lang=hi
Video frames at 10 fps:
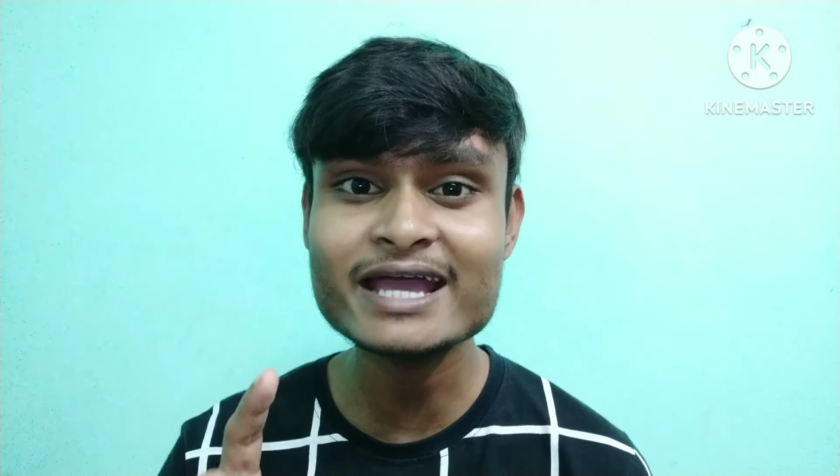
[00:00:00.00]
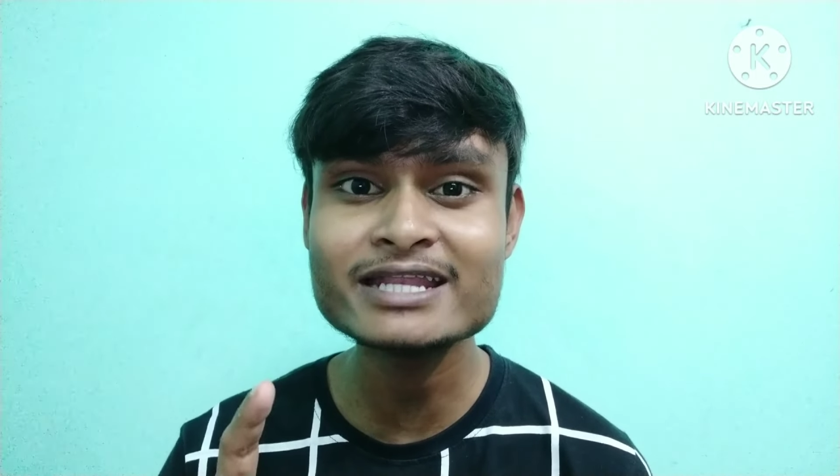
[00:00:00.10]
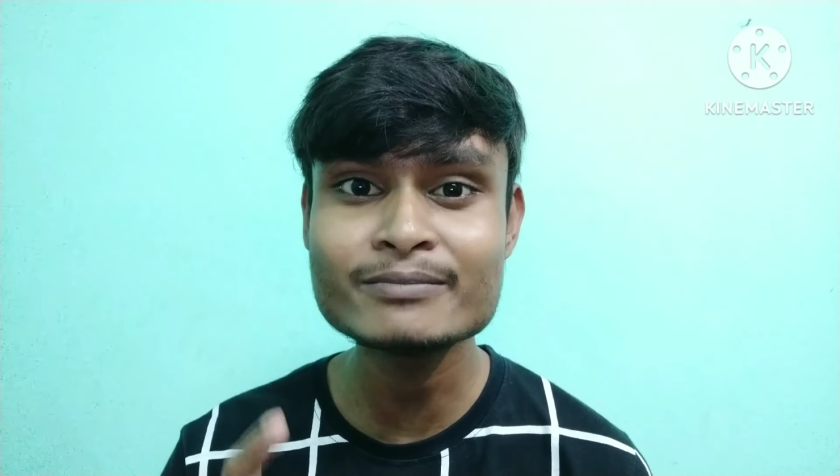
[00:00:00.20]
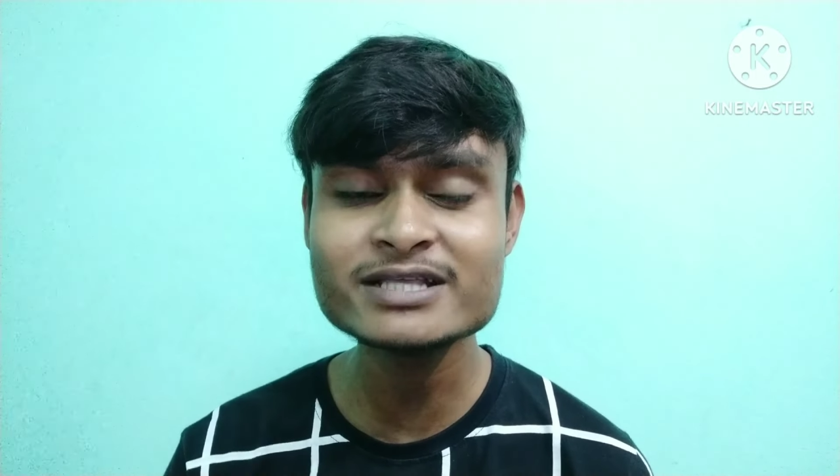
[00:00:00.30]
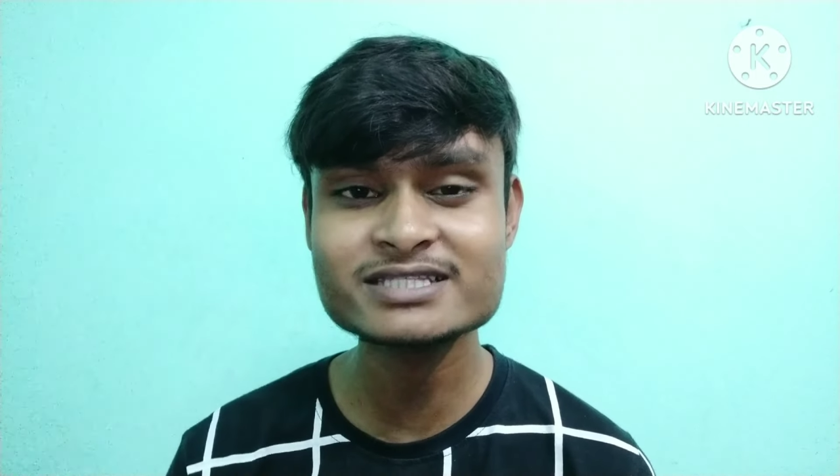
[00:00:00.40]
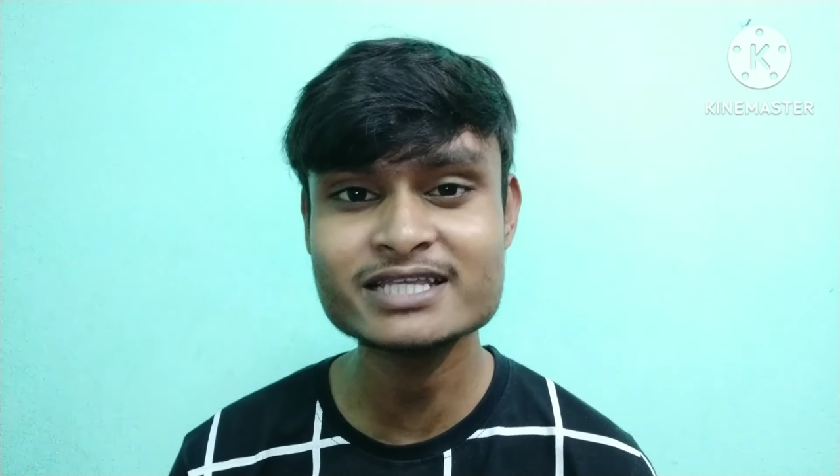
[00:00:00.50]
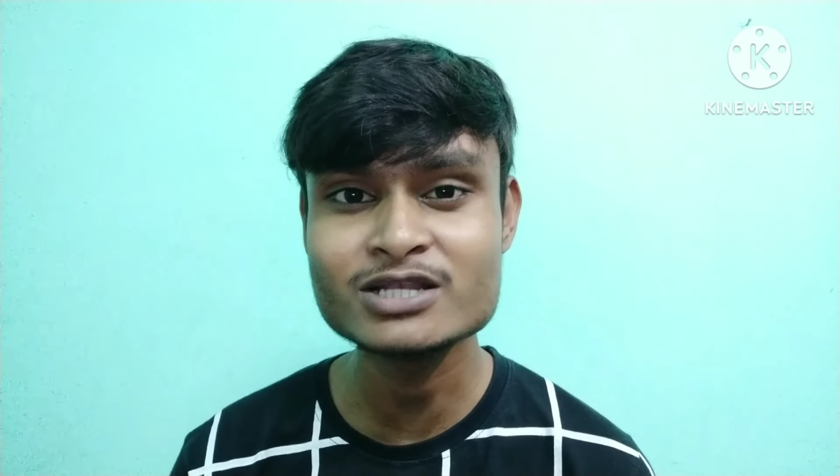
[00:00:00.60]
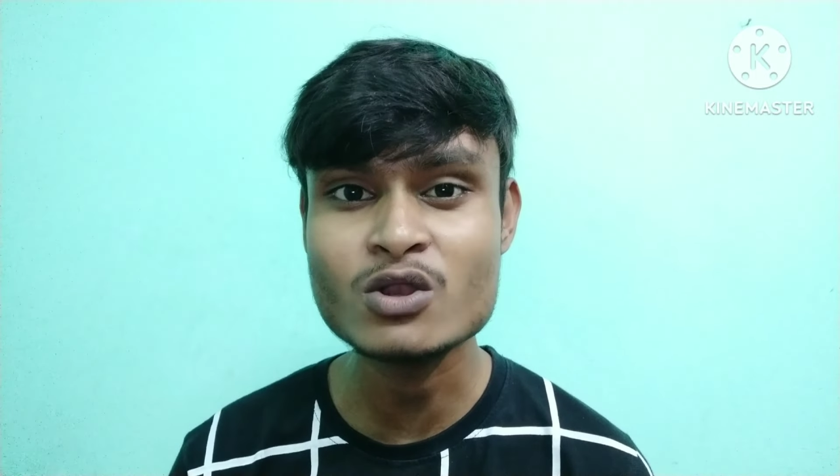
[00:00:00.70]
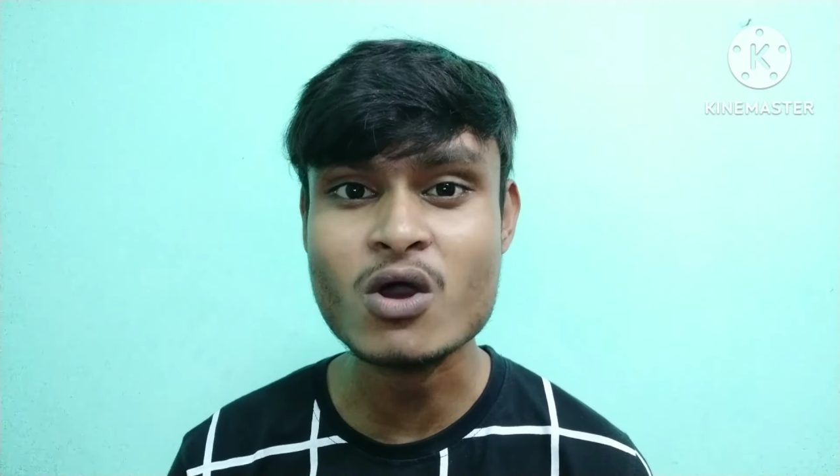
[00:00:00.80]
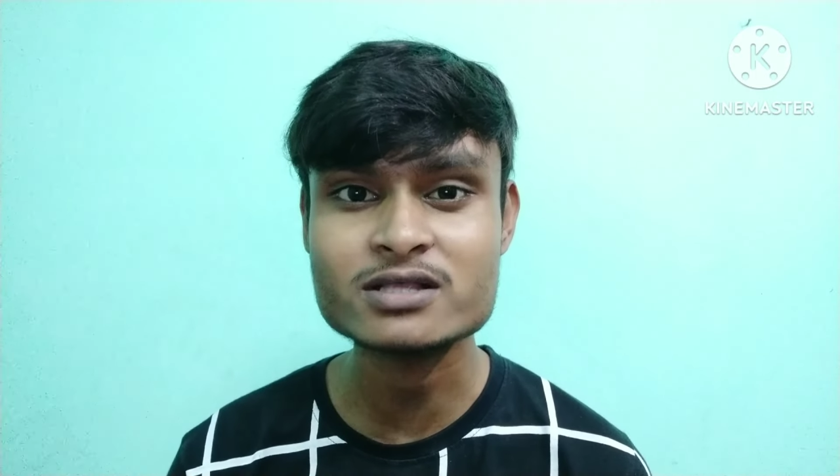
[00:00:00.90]
एनिमिस इन
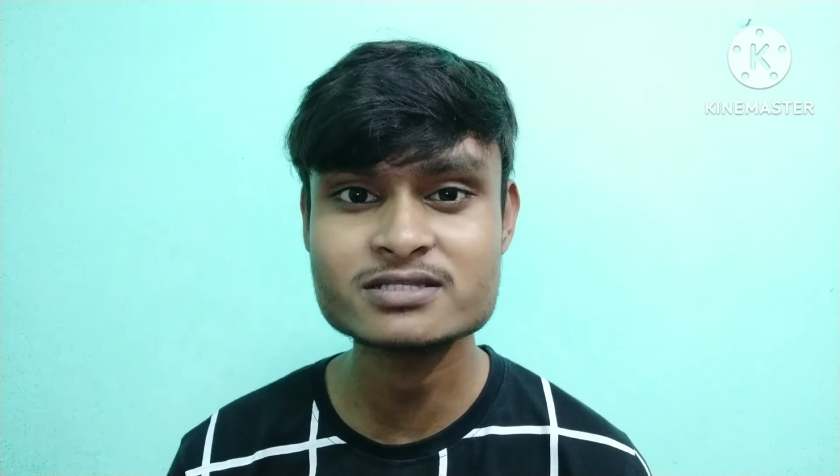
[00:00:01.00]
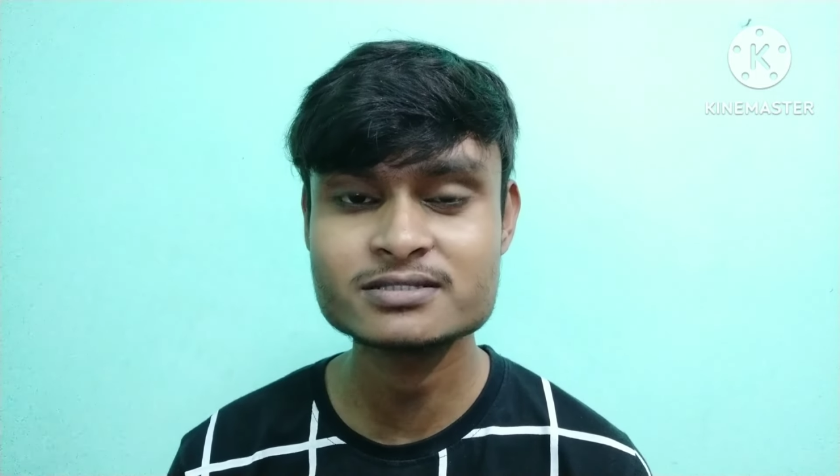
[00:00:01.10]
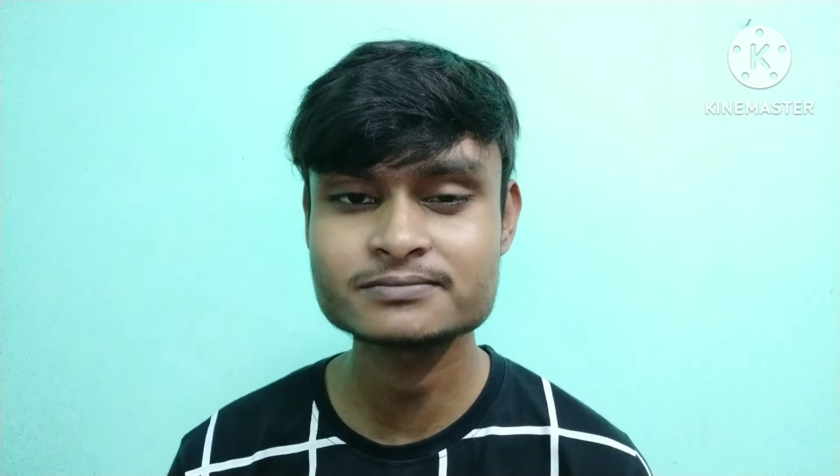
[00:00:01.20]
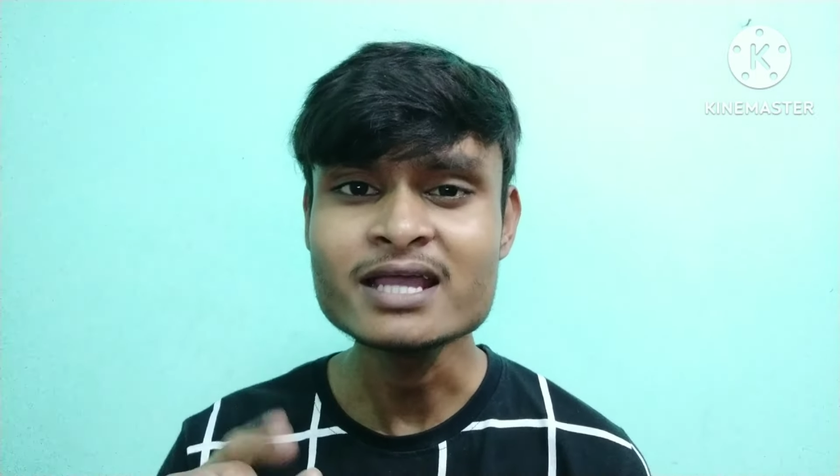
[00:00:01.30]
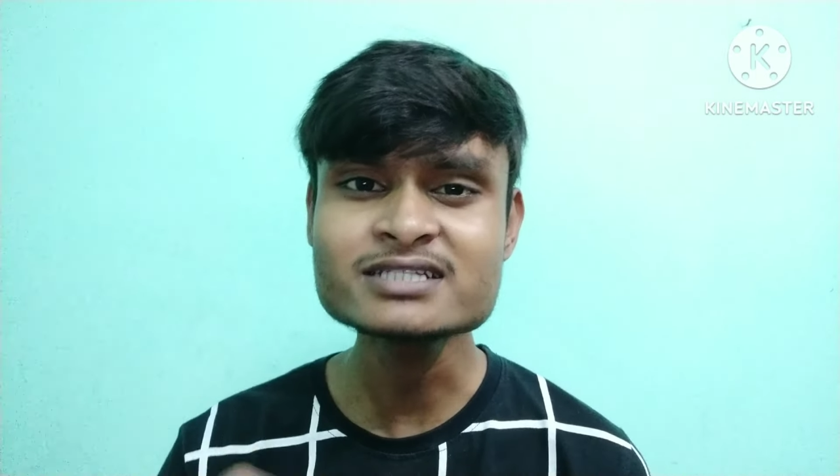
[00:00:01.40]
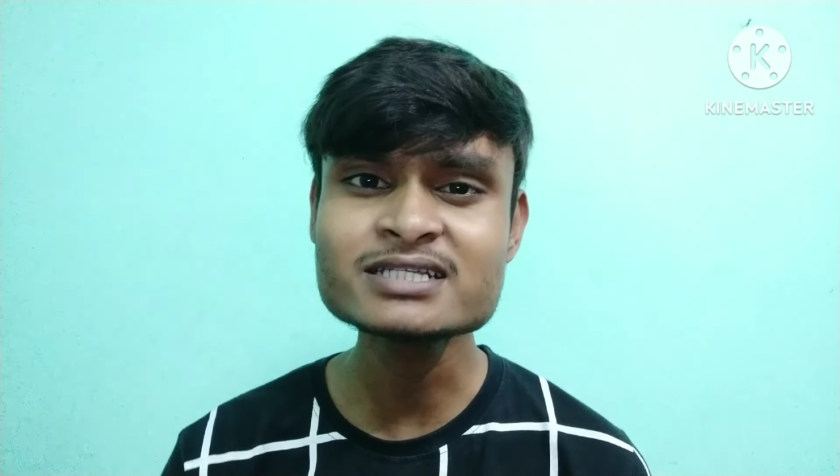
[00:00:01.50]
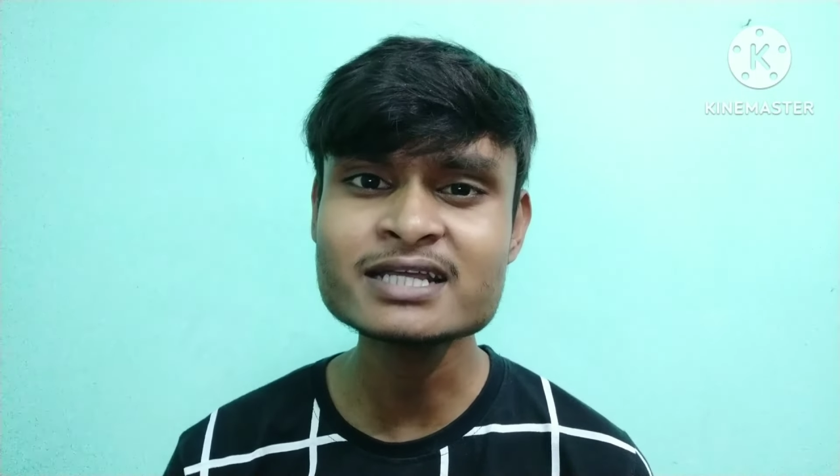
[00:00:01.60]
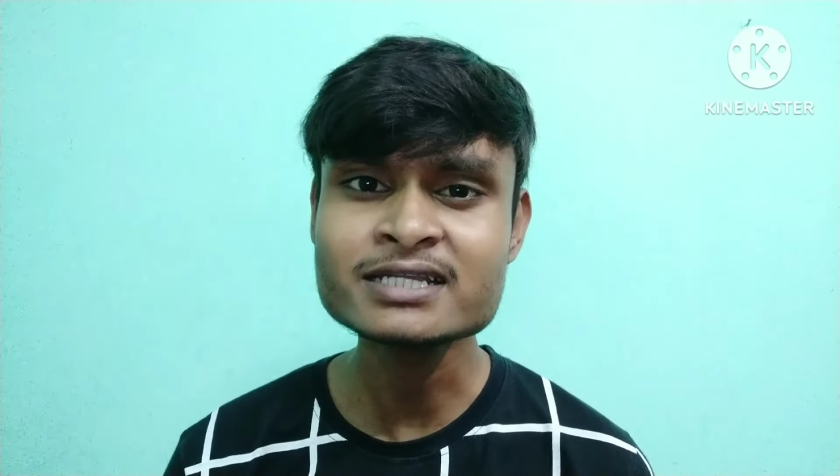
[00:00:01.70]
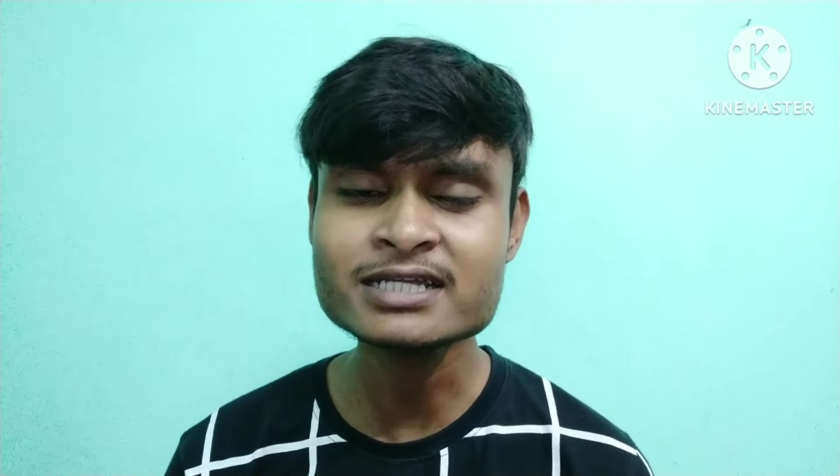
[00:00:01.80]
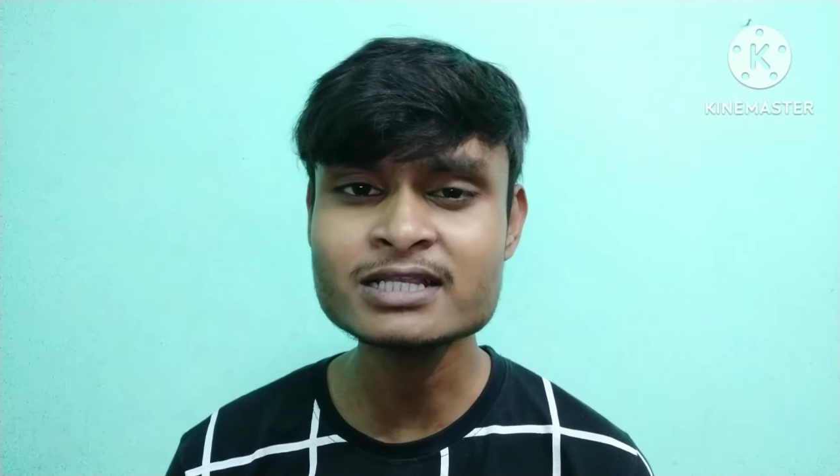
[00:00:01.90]
लॉस इसे
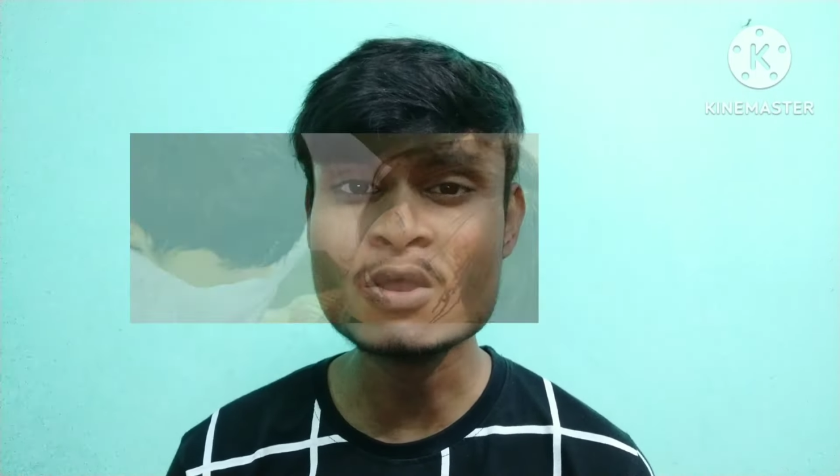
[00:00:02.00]
देखने के